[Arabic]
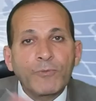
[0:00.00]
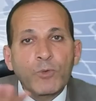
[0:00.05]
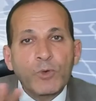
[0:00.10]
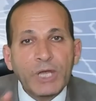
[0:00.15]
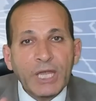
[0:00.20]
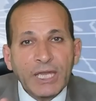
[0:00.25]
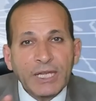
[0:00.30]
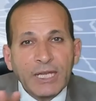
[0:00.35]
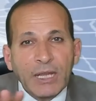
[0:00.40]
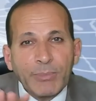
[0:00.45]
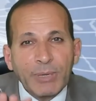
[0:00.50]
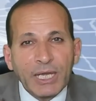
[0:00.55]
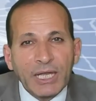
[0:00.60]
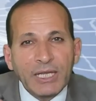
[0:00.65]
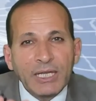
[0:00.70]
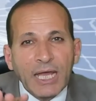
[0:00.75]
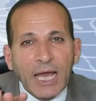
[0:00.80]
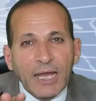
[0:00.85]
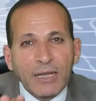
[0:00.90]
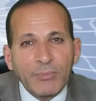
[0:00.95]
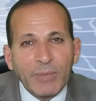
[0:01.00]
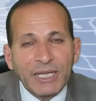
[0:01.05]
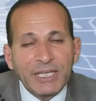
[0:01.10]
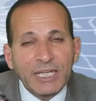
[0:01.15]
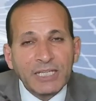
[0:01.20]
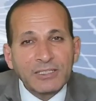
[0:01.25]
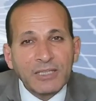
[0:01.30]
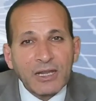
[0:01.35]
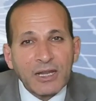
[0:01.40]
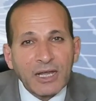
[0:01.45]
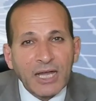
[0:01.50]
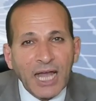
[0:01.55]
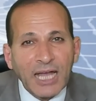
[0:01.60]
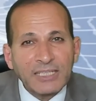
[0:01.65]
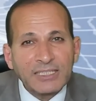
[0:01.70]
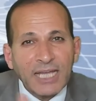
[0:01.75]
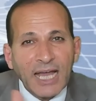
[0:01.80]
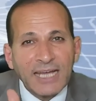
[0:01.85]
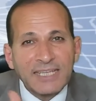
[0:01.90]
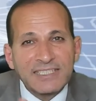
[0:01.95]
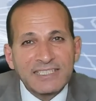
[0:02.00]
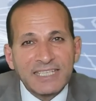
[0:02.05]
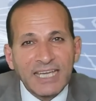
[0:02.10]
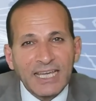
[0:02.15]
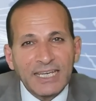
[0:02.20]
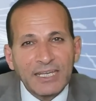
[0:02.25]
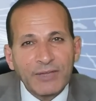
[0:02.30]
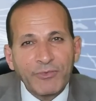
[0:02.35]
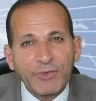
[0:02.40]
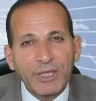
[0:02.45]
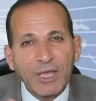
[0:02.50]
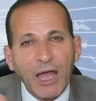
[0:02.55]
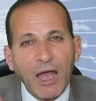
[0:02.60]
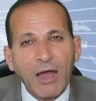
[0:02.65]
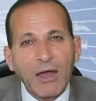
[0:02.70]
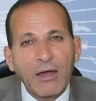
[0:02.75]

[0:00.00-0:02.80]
فوجئنا بأن ألمانيا تراجعت عن ذلك في